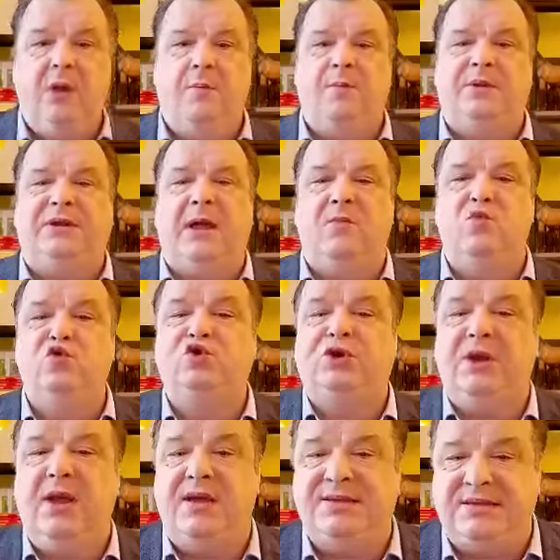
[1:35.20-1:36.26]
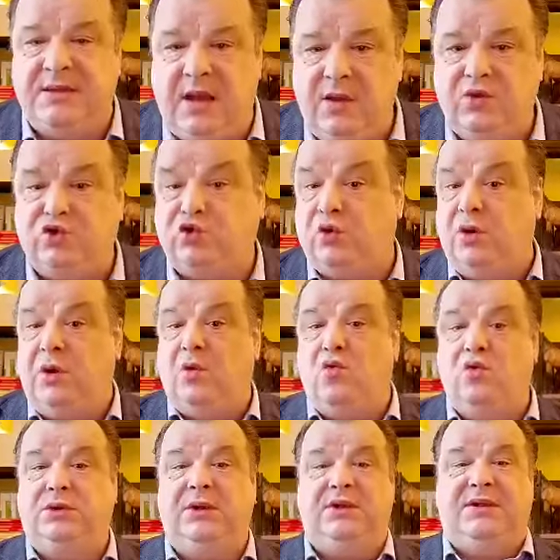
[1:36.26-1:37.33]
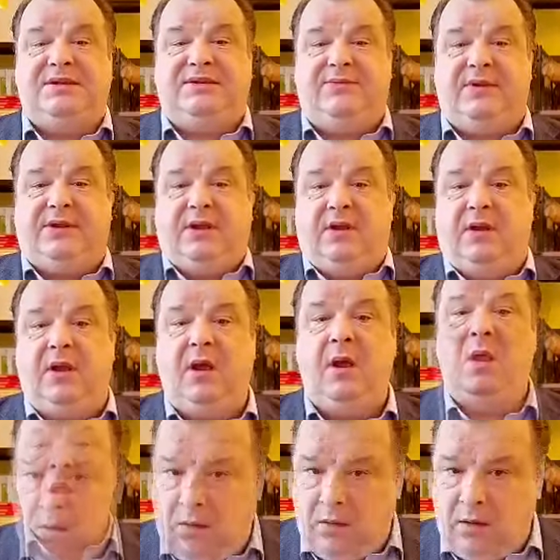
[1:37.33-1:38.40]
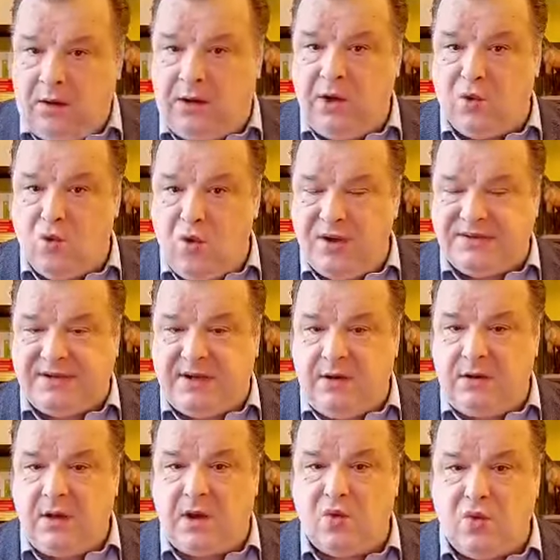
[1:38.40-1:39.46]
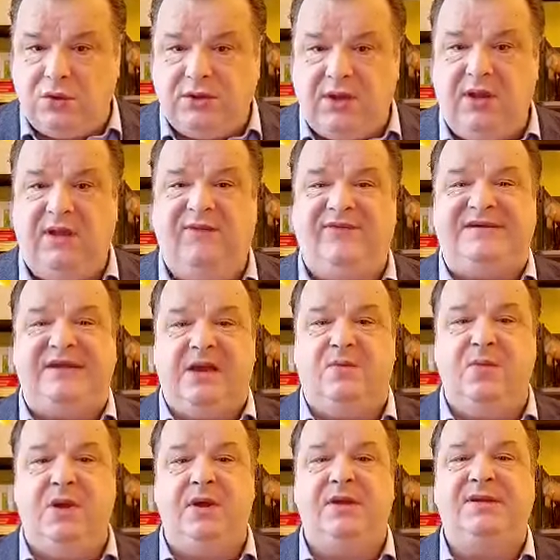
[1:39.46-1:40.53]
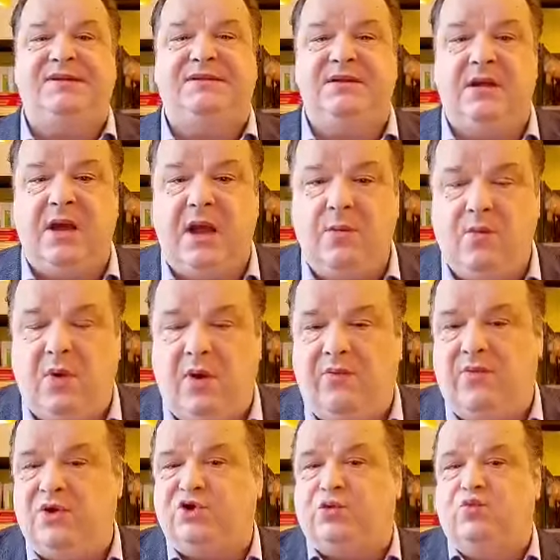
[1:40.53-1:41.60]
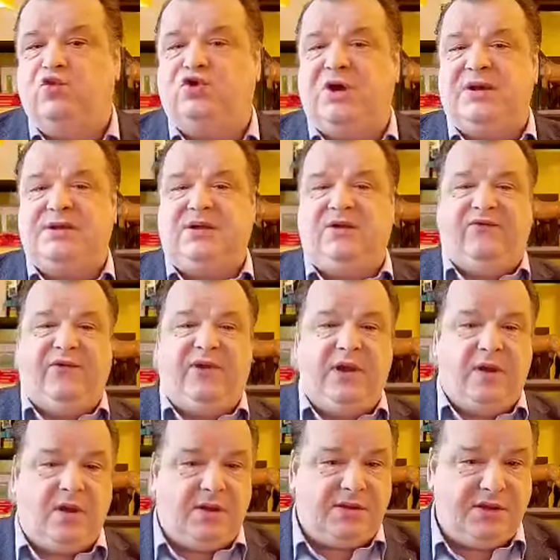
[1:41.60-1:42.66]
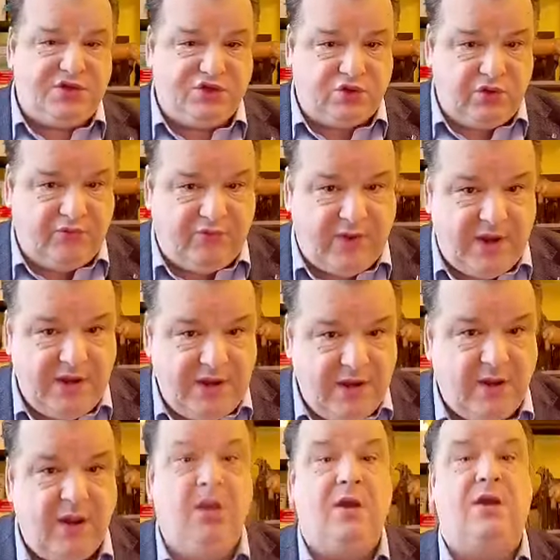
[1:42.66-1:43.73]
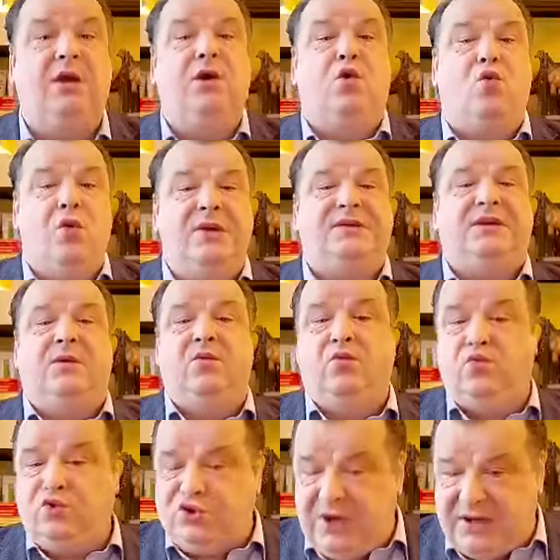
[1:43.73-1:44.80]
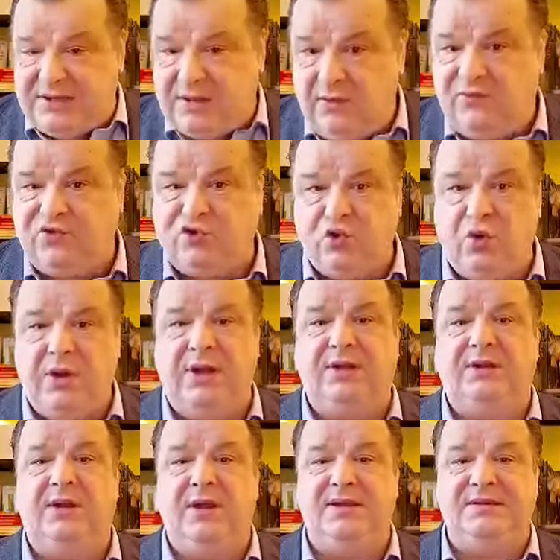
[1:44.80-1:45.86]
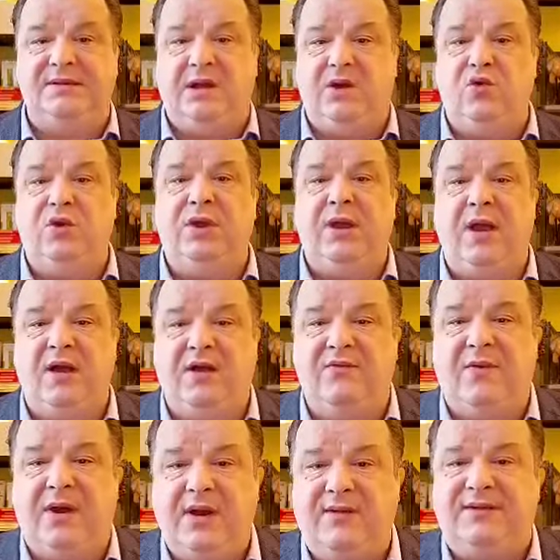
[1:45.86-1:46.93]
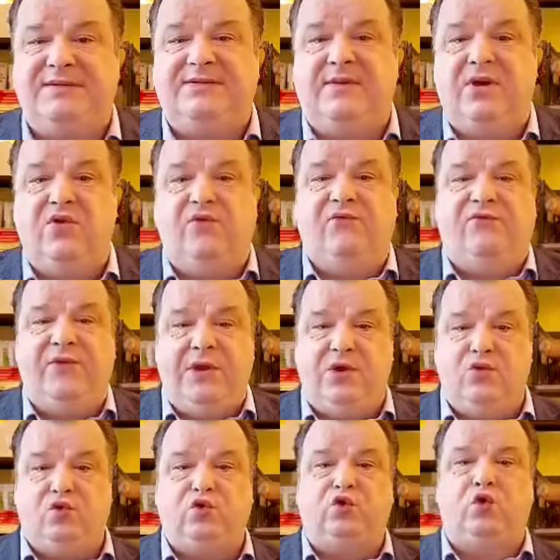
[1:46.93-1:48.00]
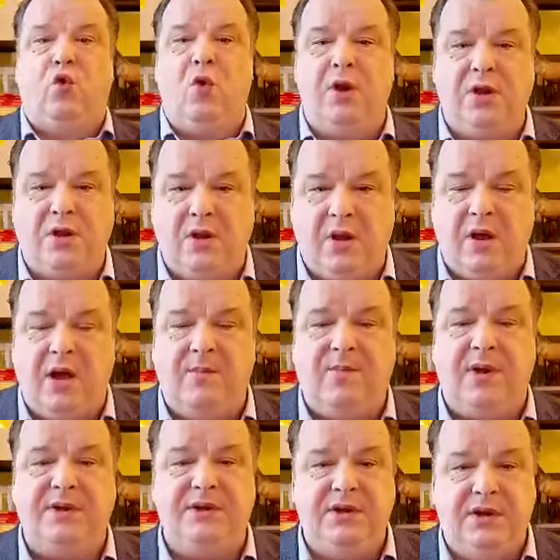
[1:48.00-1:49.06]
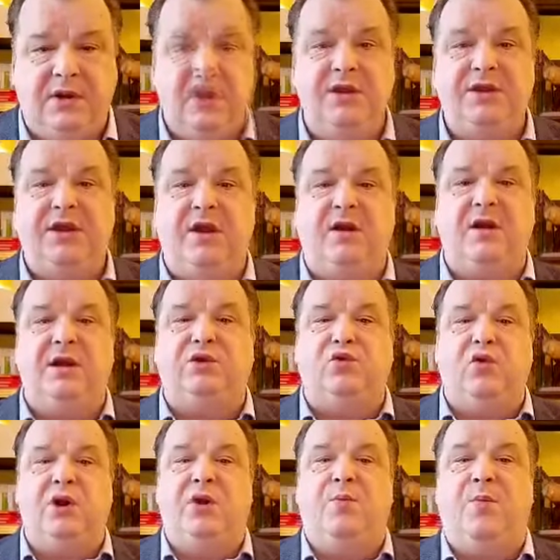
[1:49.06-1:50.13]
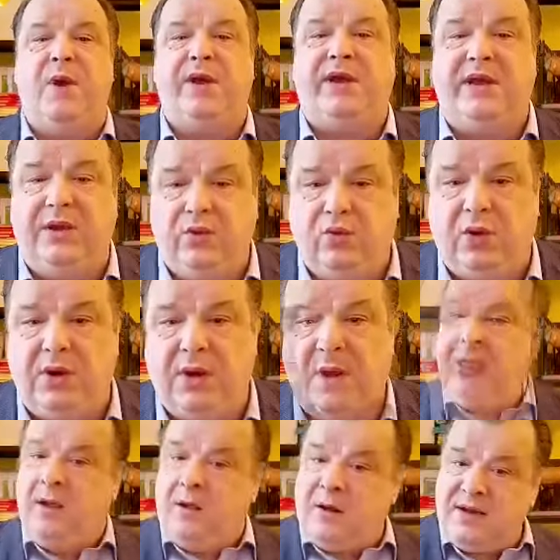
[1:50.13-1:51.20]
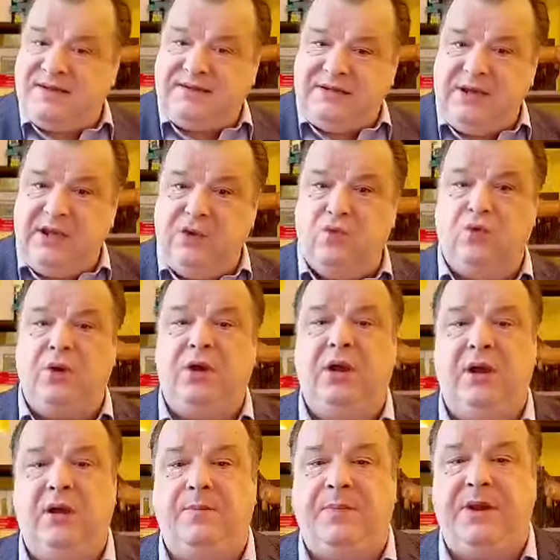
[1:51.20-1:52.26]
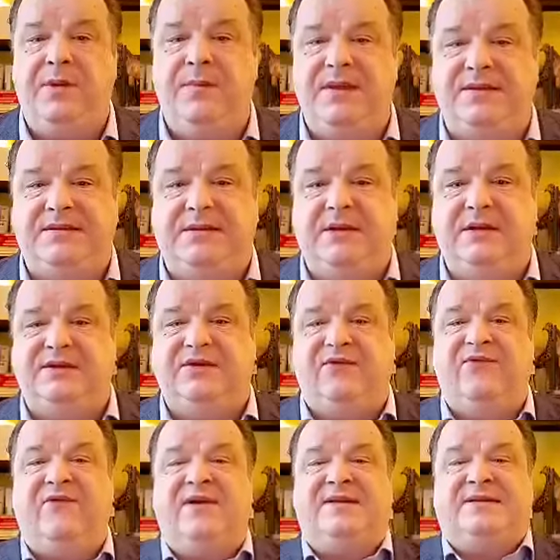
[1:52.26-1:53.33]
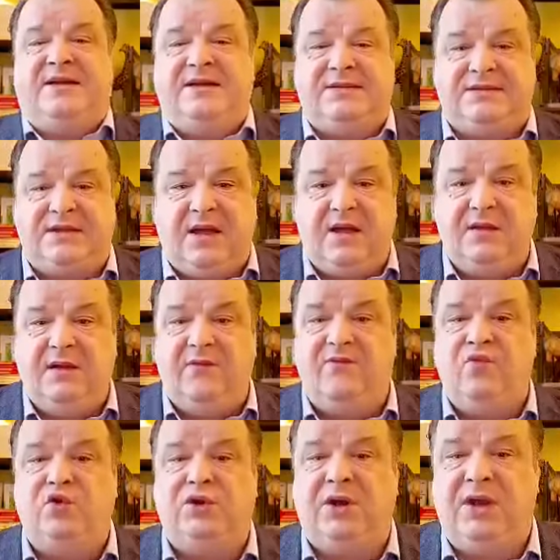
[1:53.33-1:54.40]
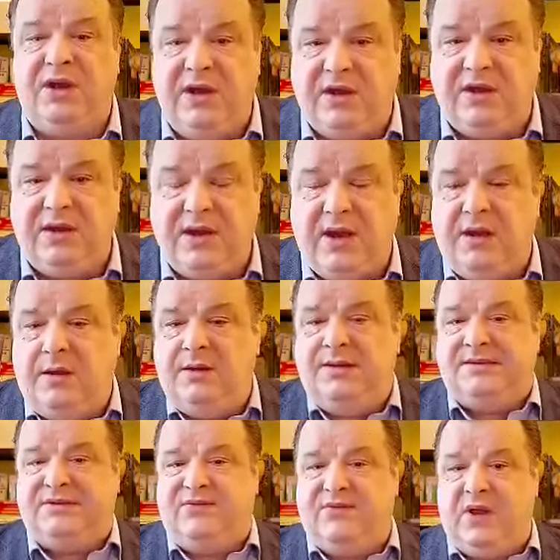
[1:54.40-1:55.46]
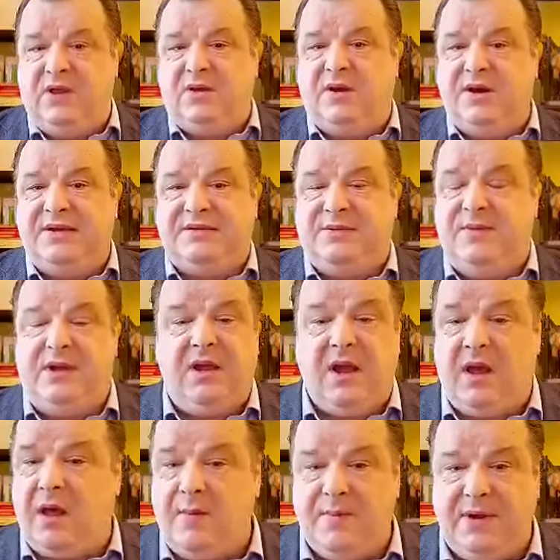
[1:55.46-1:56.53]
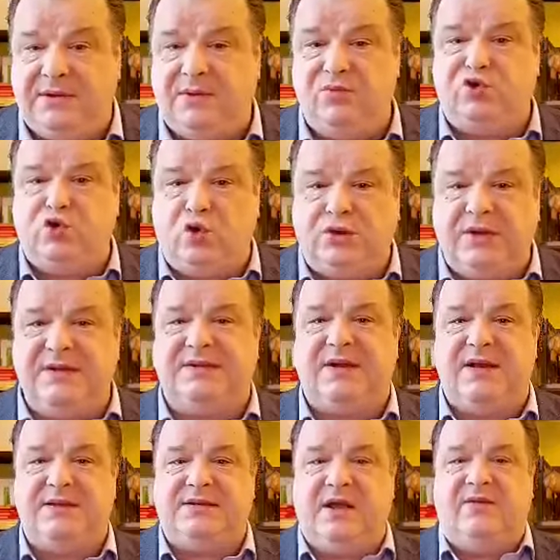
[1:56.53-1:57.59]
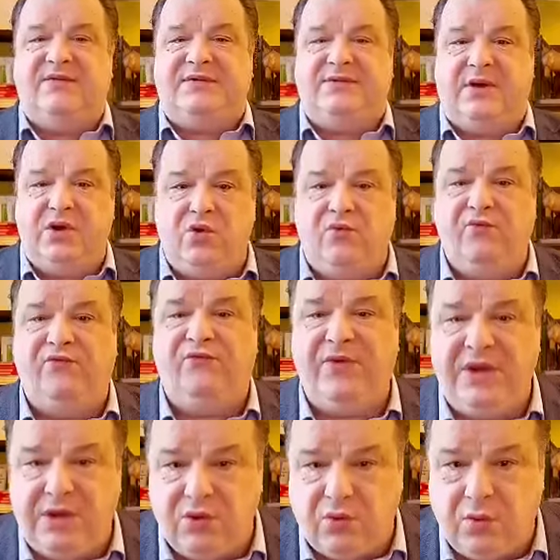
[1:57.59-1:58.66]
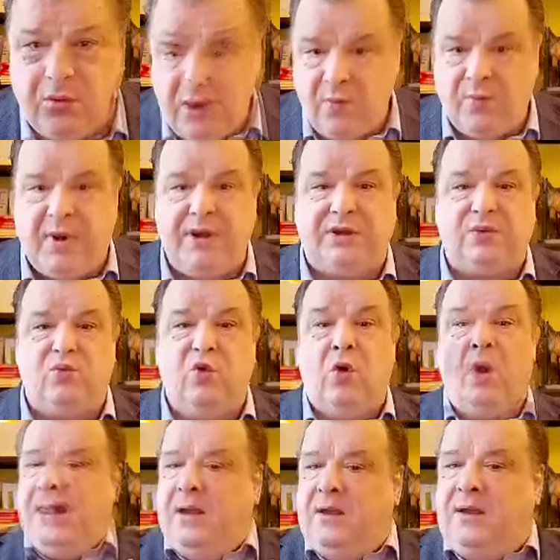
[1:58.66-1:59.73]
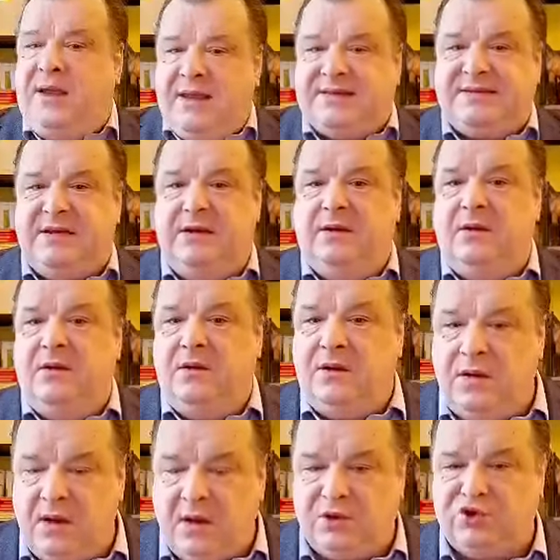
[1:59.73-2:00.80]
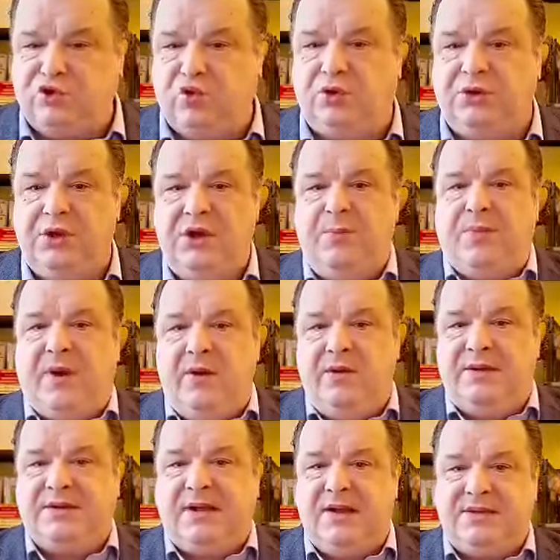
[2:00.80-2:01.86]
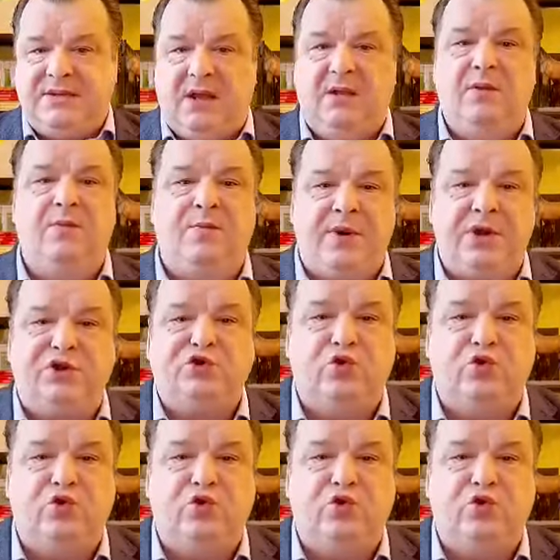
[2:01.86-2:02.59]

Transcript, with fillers: потому что я знаю, что якуты действительно геройский народ, и все мы знаем о вашем участии в Великой Отечественной войне, геройском участии. Все это я знаю. Я говорил в своем видео только об одних, тех, которые покинули Россию и переместились в Казахстан, вот их я и называл крысами. Я об этом четко сказал в своем видео. Поэтому, если я что-то неправильно сказал, прошу